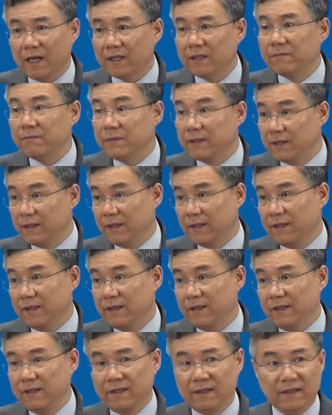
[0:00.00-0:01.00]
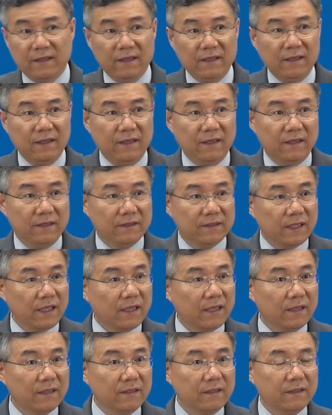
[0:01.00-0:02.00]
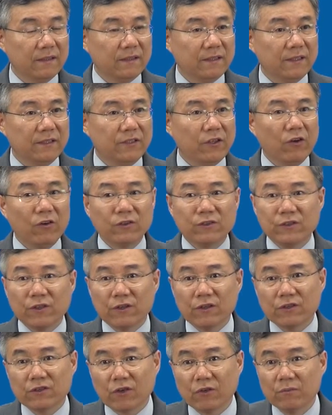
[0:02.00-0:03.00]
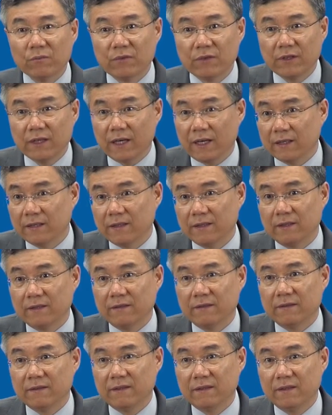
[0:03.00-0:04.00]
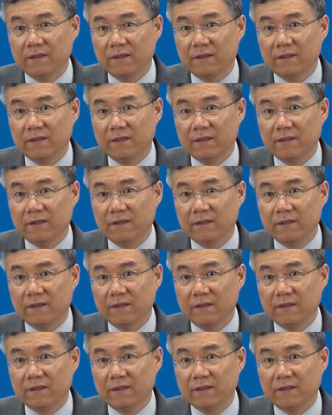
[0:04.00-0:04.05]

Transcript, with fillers: 아닙니다. 사랑은 영적인 선물이 아니에요.